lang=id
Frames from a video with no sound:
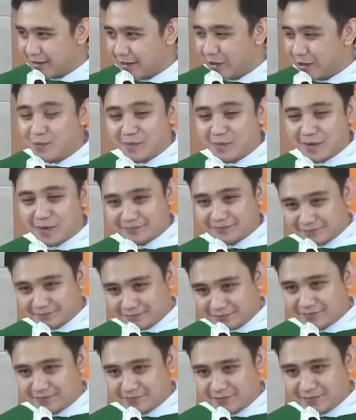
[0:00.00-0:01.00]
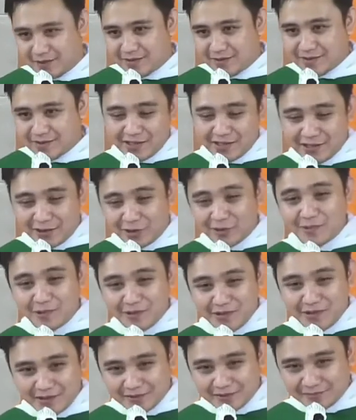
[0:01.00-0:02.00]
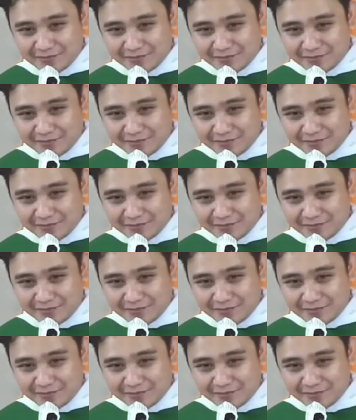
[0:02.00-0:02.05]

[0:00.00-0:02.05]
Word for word: umat yang cari romonya.